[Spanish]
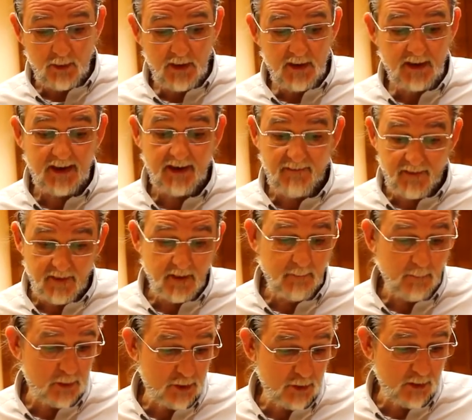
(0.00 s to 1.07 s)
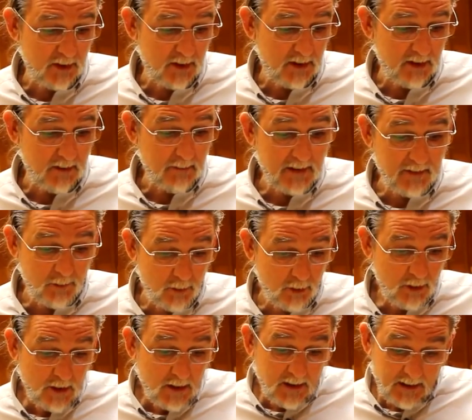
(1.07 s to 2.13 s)
Ruiz, jefe del puesto de
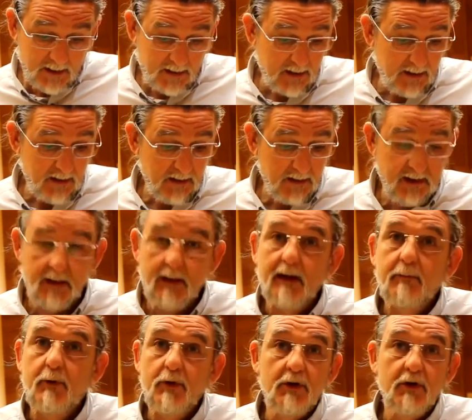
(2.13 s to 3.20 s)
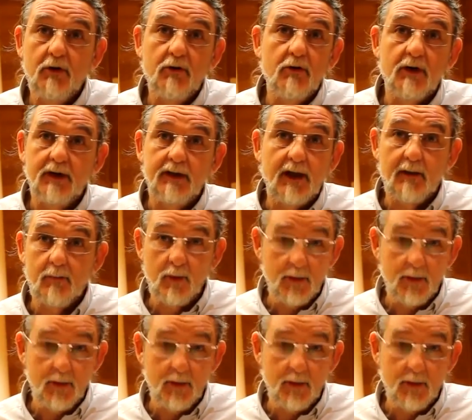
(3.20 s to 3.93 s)
mando, que ha podido concretar